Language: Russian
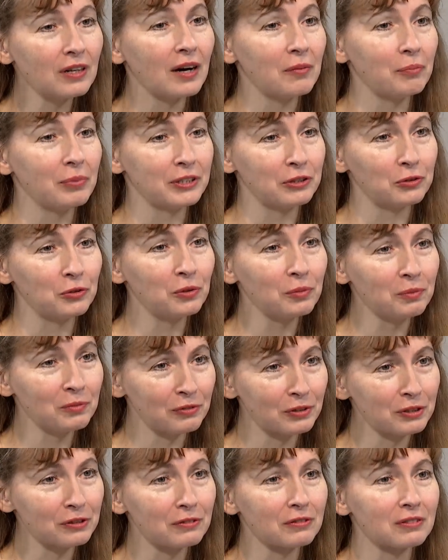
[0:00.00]
а потом
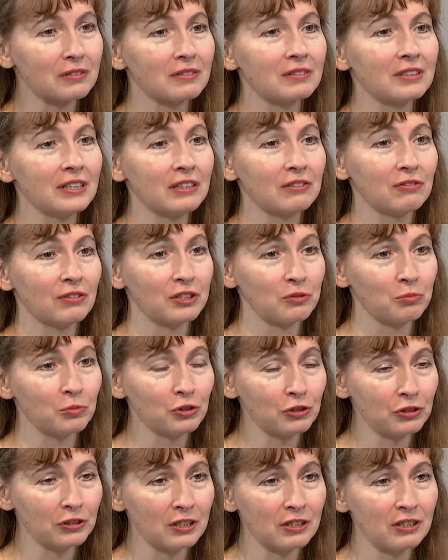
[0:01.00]
вот э, нет
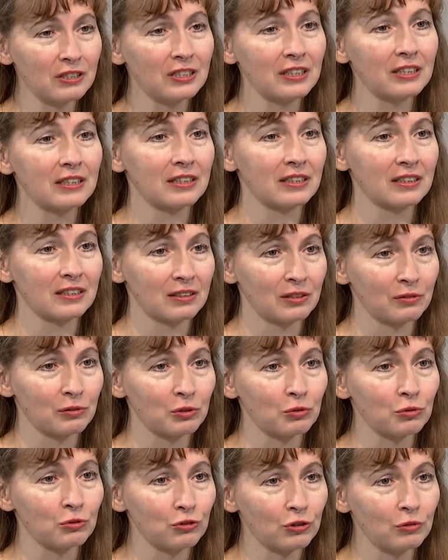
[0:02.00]
возможностей, как-то
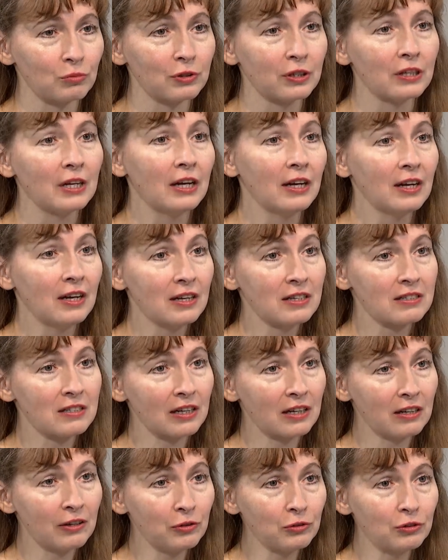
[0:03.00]
вот учеба
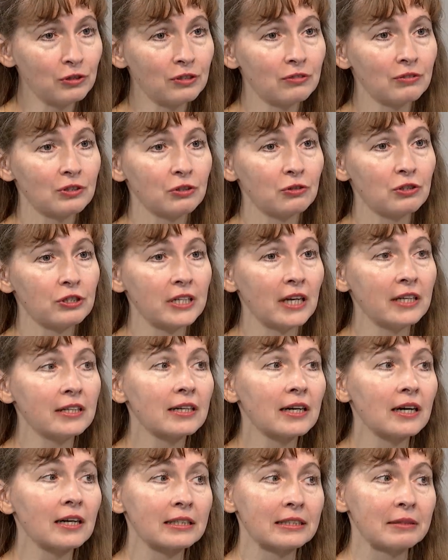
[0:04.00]
захлестывает. То есть, То есть они
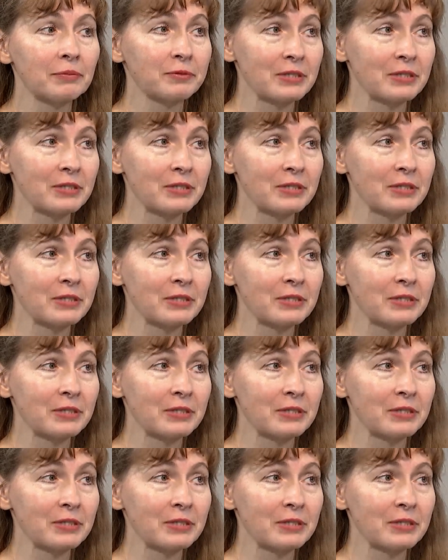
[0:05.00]
как-то